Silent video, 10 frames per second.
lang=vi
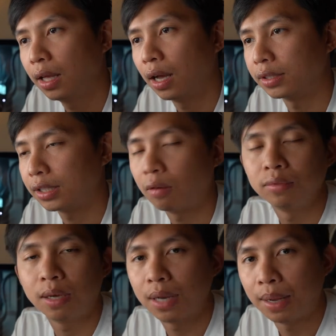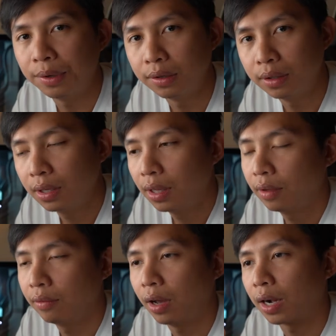họ sẽ không dám làm nữa
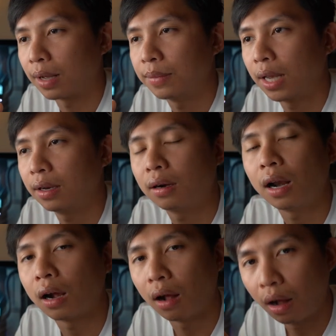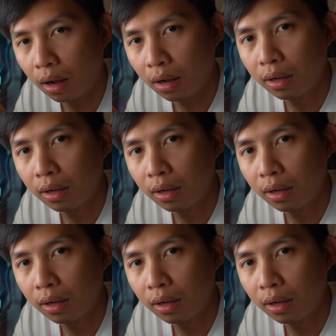và họ cảm thấy nó rất là khó